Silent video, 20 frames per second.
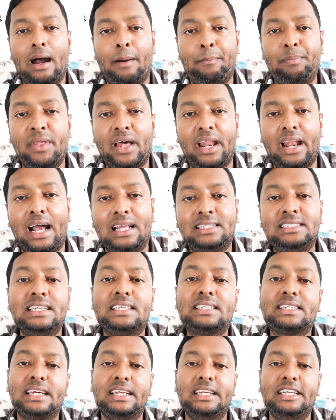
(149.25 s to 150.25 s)
আপনার
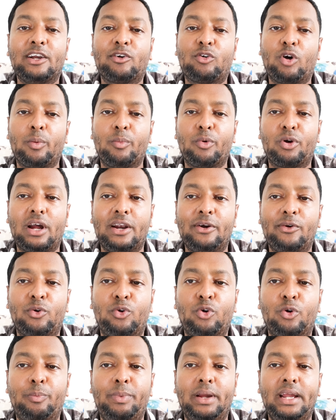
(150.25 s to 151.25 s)
আজিজকে নিয়ে কর্মকাণ্ড
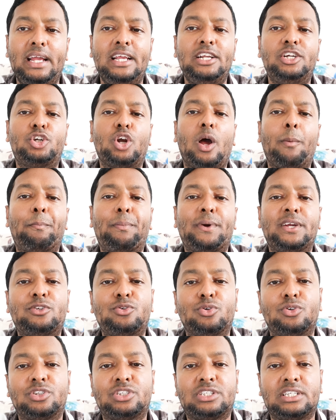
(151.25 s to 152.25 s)
ঘটবে এই সব
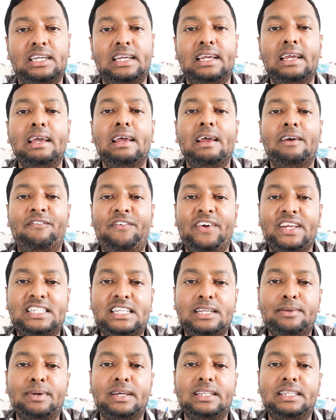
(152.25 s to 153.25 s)
কিছু হচ্ছে
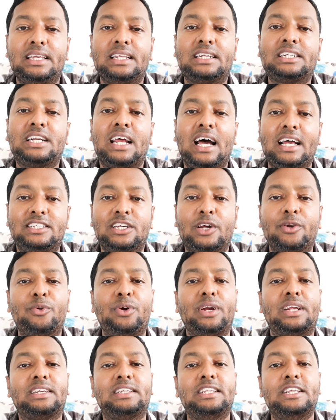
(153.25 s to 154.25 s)
ফেসিবাদের
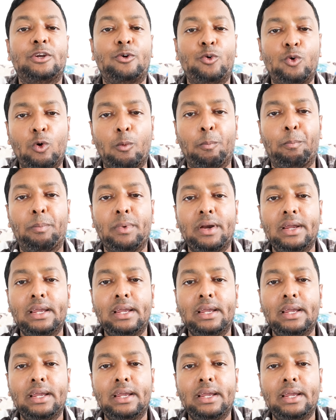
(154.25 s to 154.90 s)
সাজানো একটি রূপ